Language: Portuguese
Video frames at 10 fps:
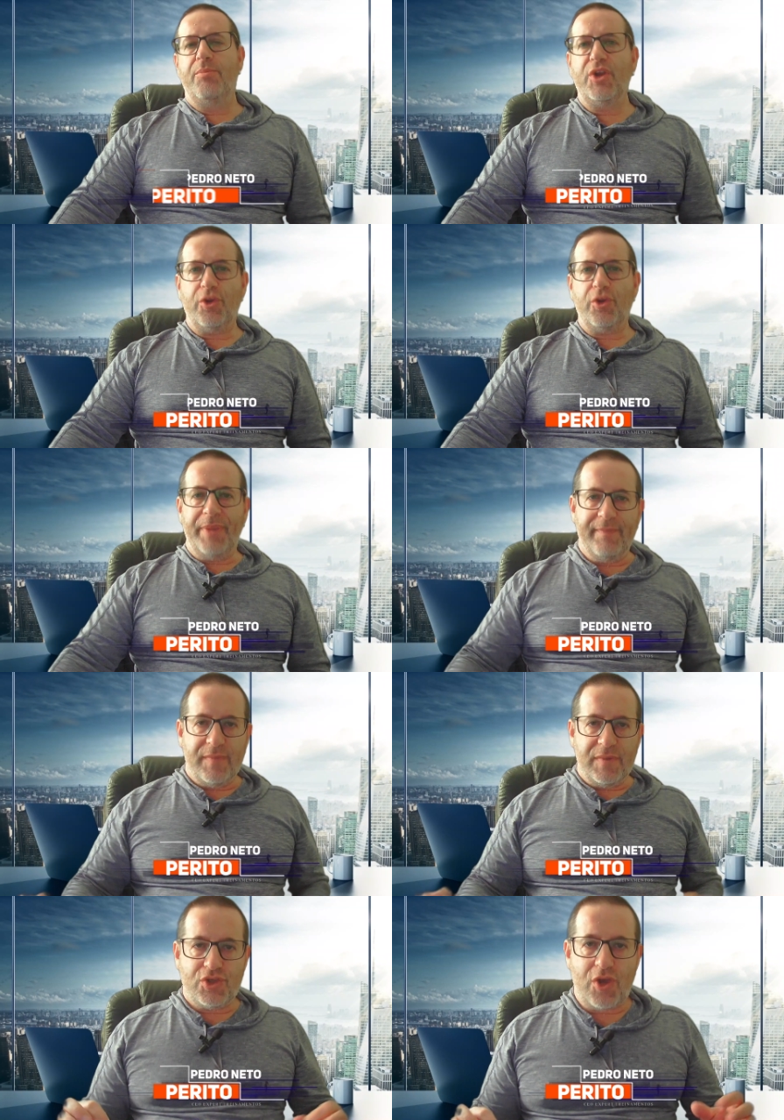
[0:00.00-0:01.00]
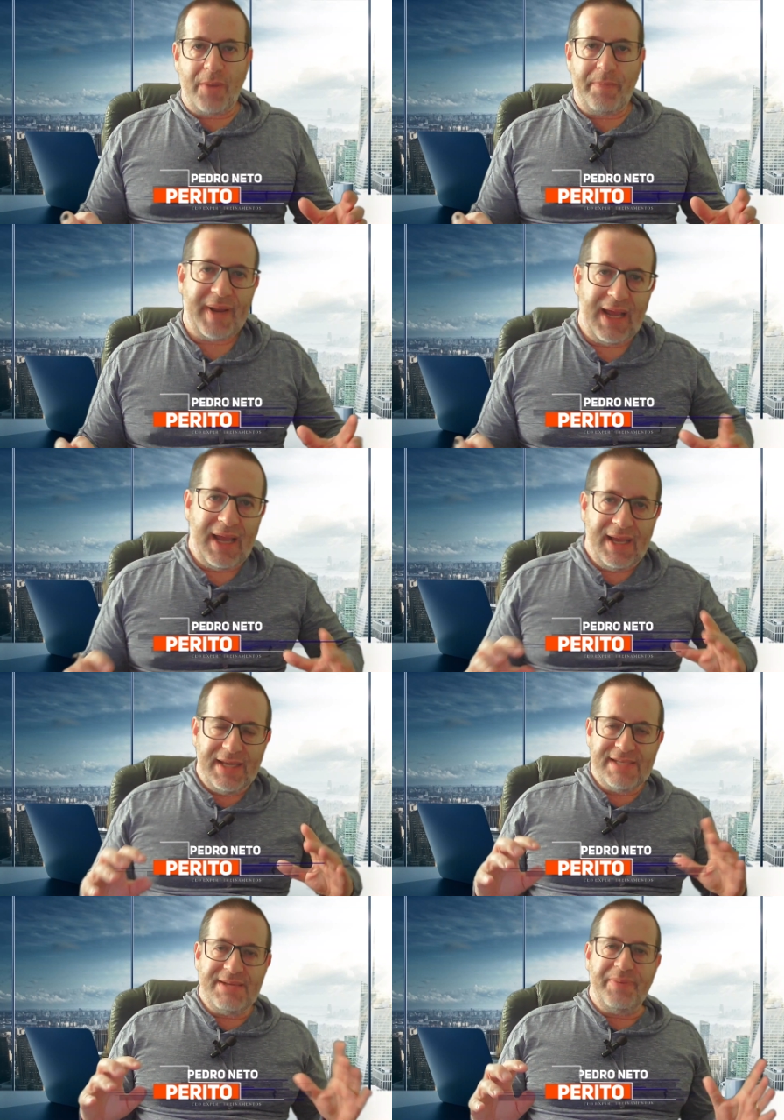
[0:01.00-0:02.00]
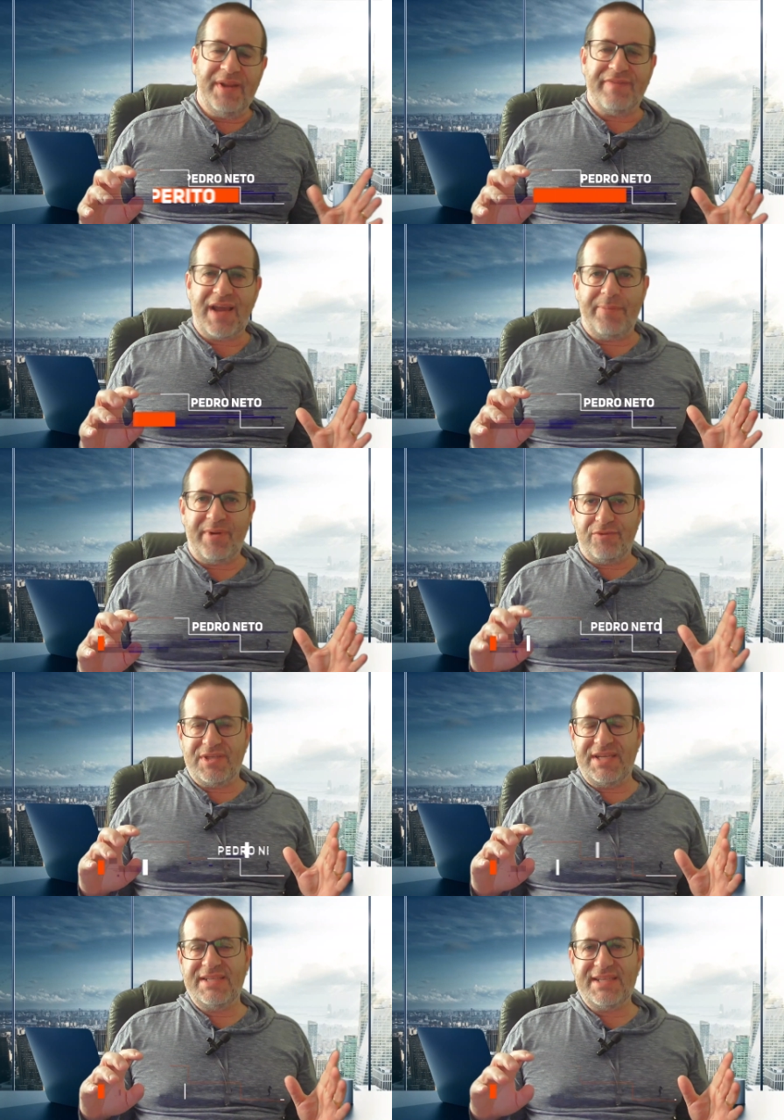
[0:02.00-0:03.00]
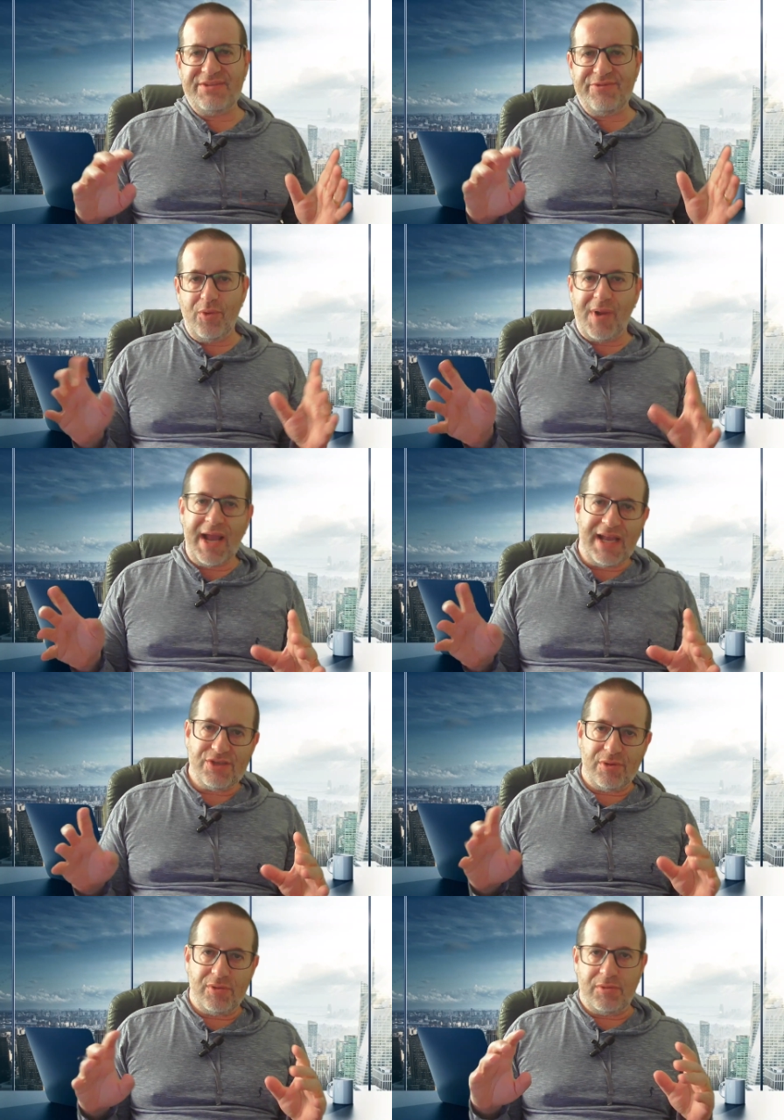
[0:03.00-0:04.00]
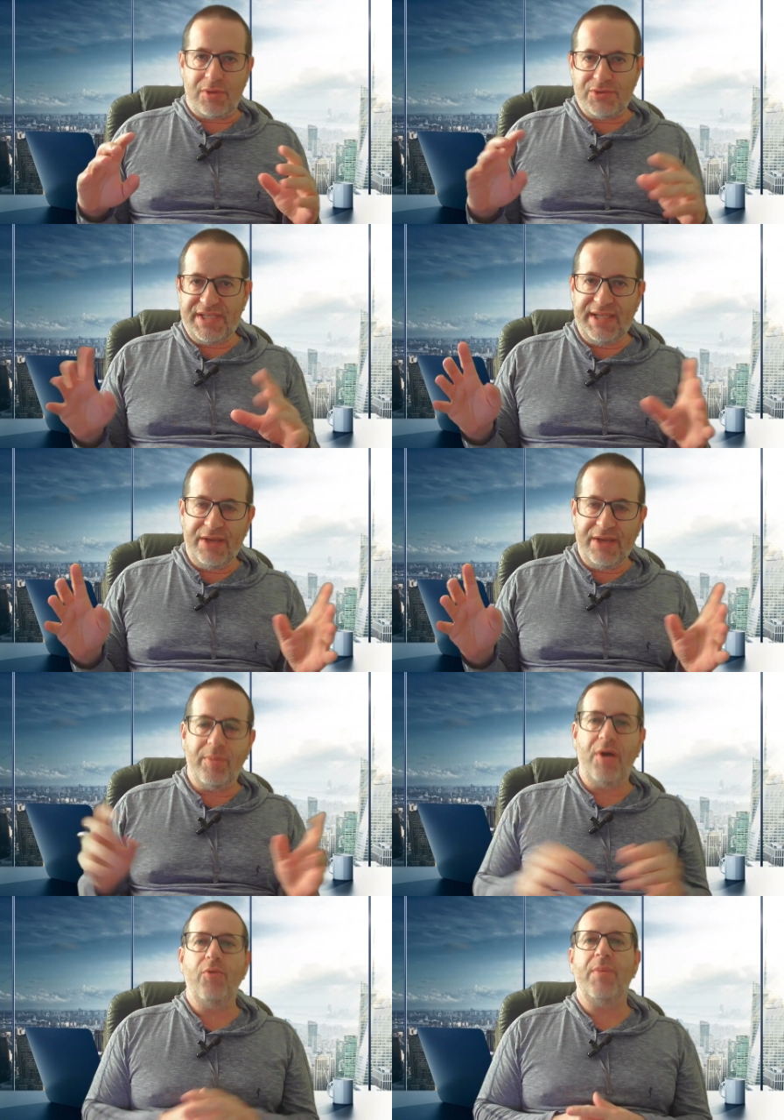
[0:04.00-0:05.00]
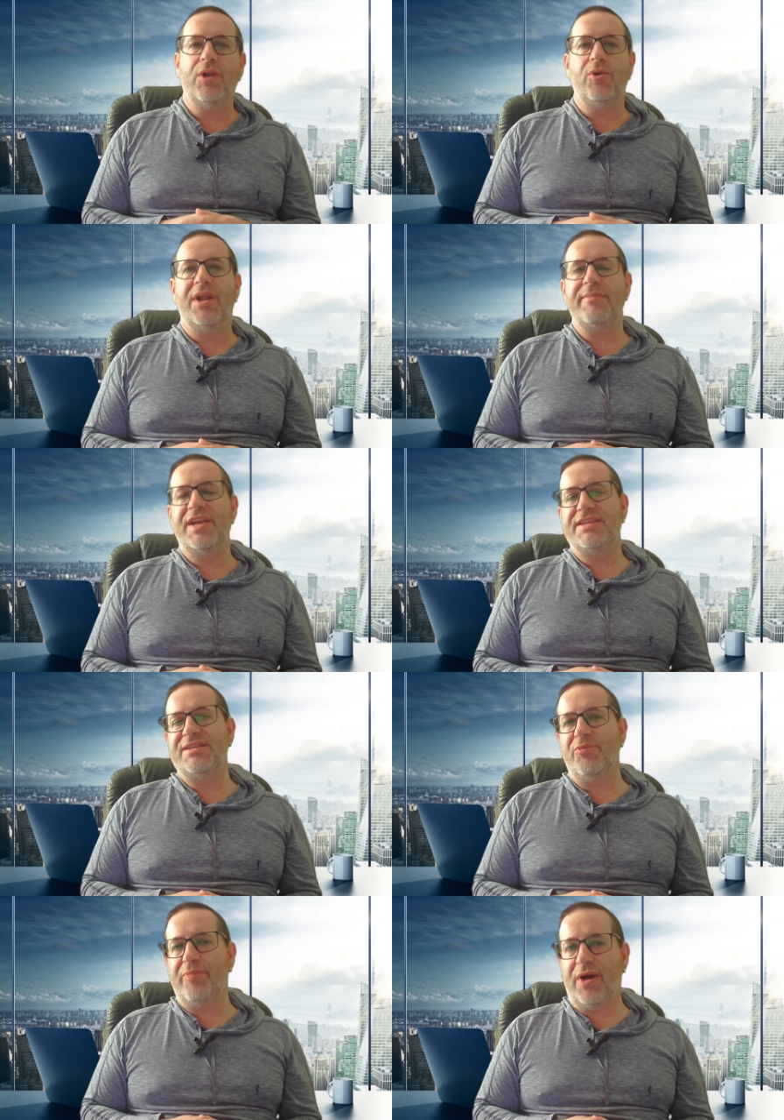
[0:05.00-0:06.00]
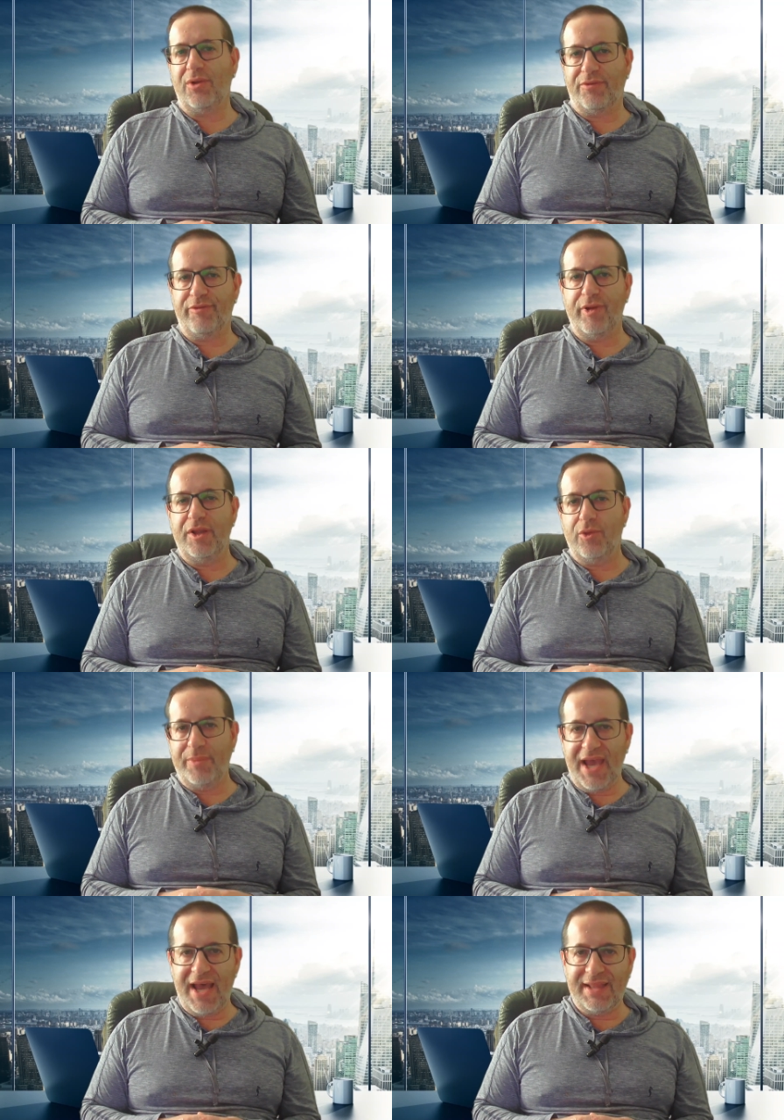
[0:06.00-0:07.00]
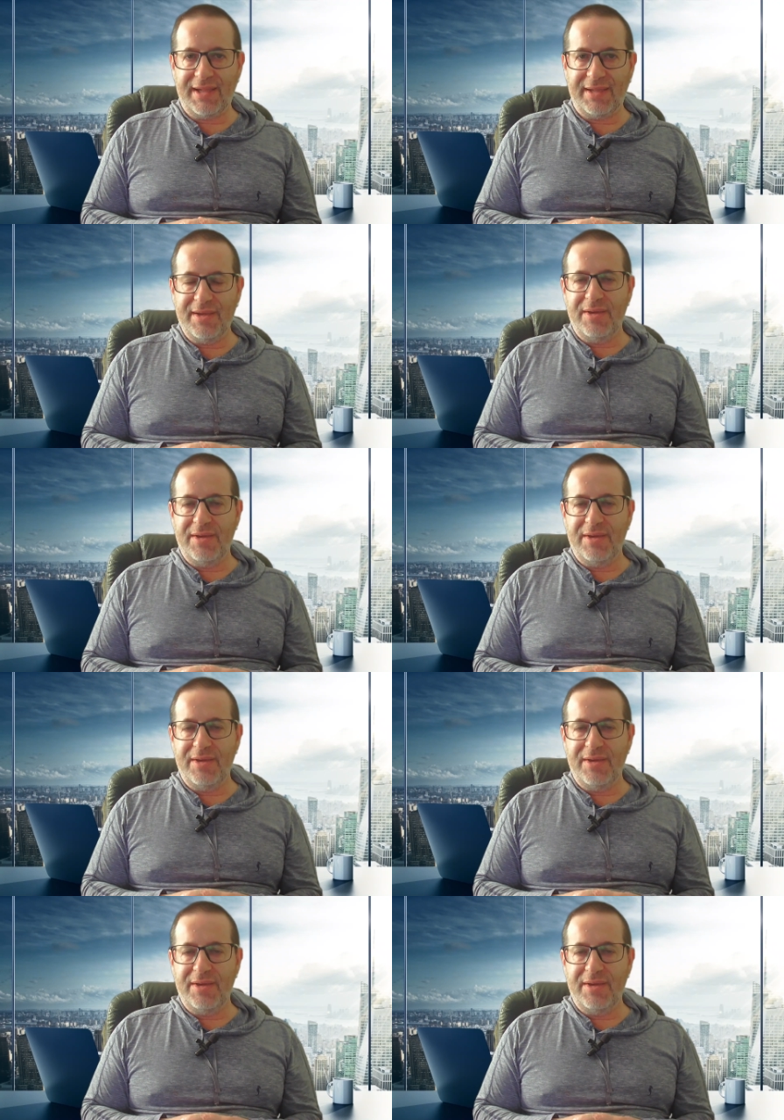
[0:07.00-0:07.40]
Muito bem, só para exemplificar para vocês, esse foi um caso, eu auxiliei uma, uma aluna minha de São Paulo, foi nomeada